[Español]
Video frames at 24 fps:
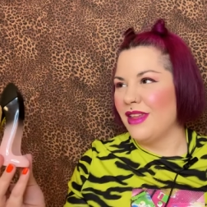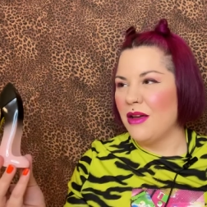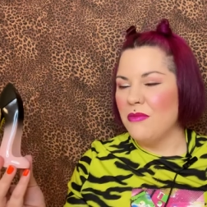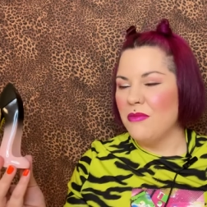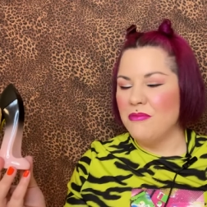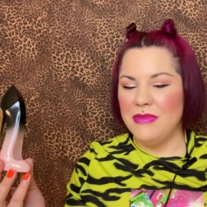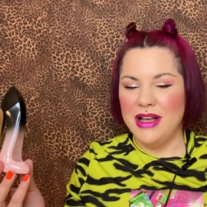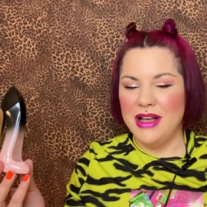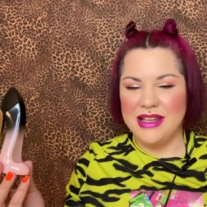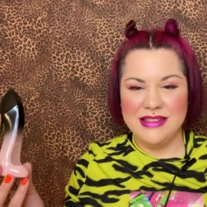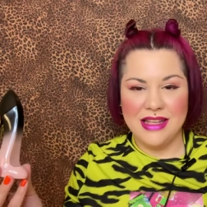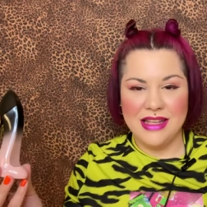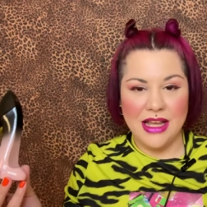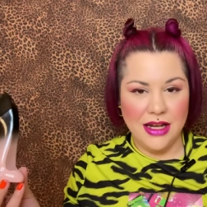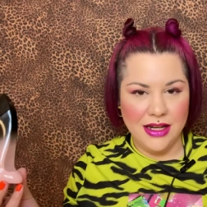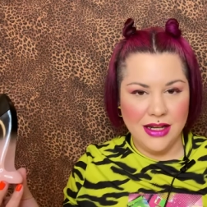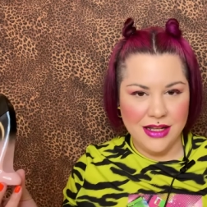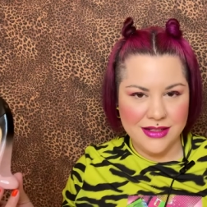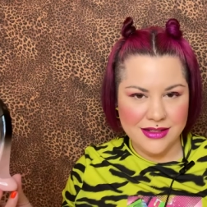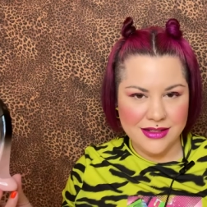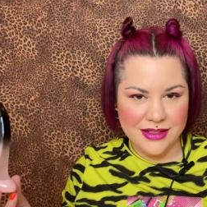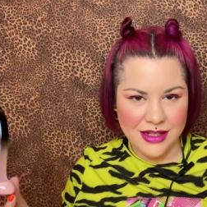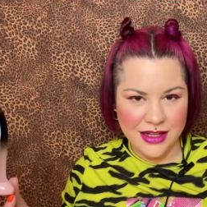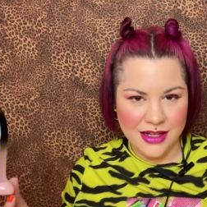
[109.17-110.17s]
más
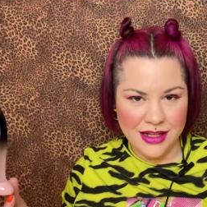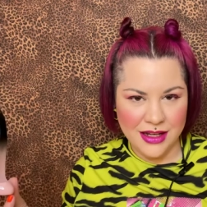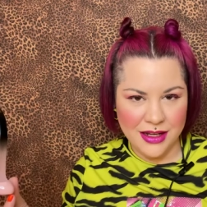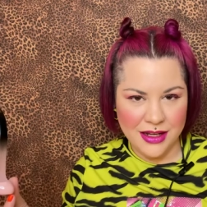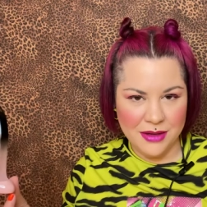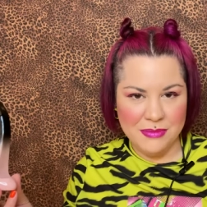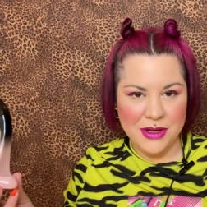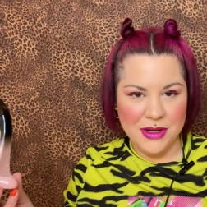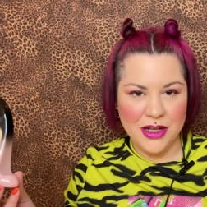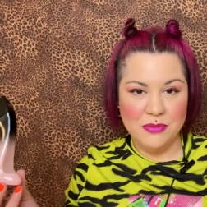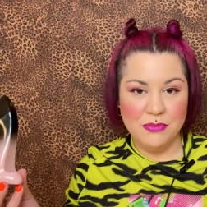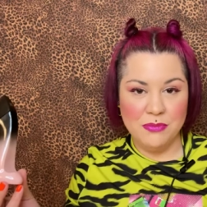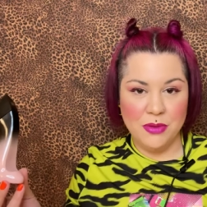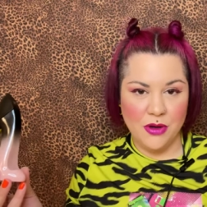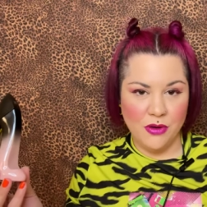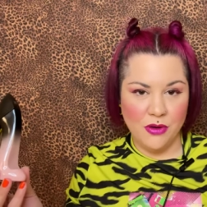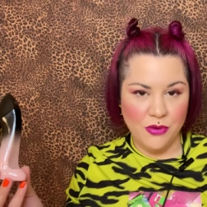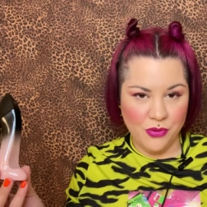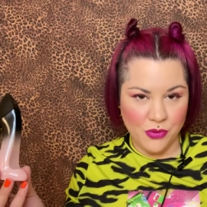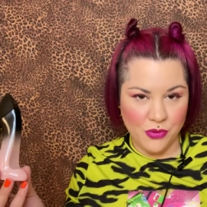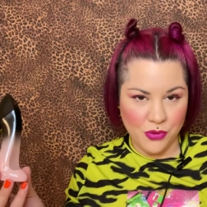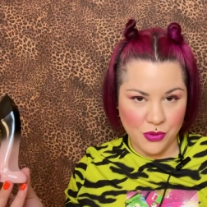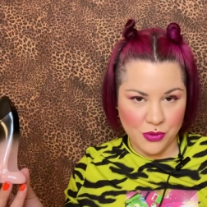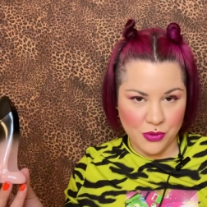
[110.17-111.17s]
elixir, más
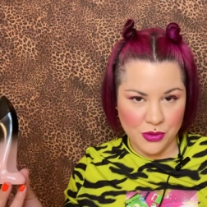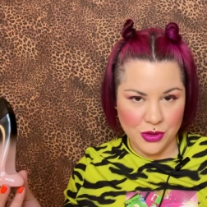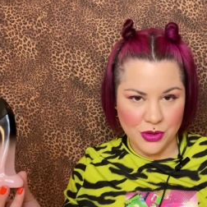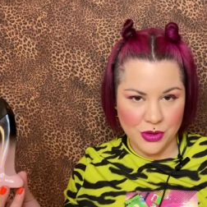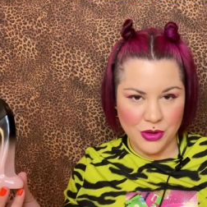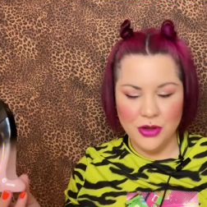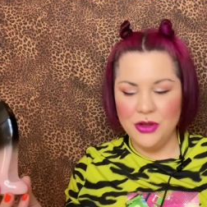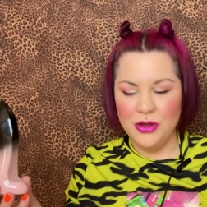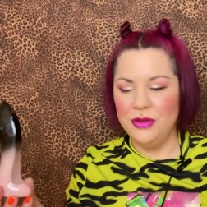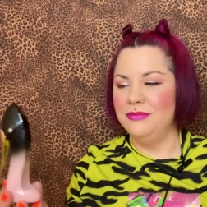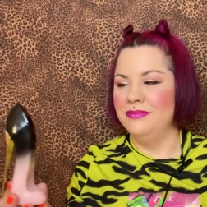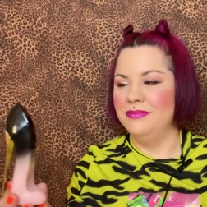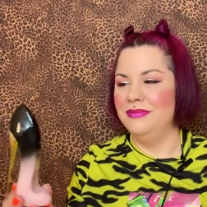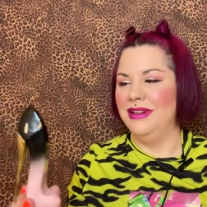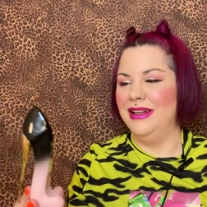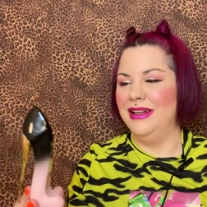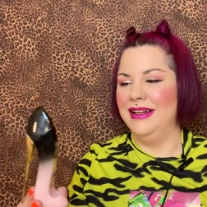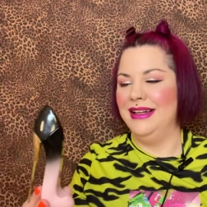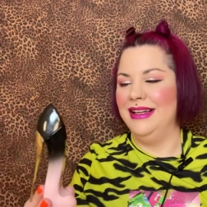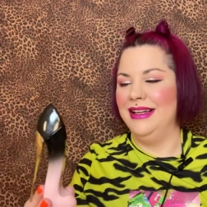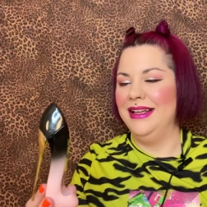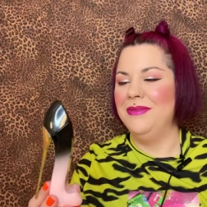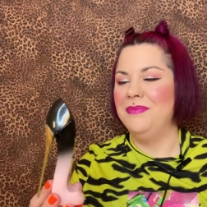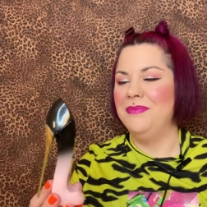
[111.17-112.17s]
profundo,
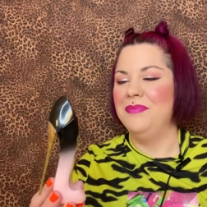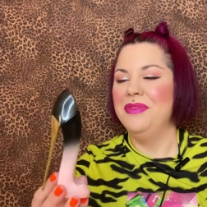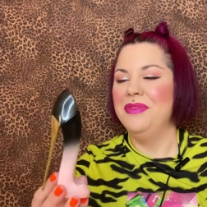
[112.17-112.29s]
¿vale?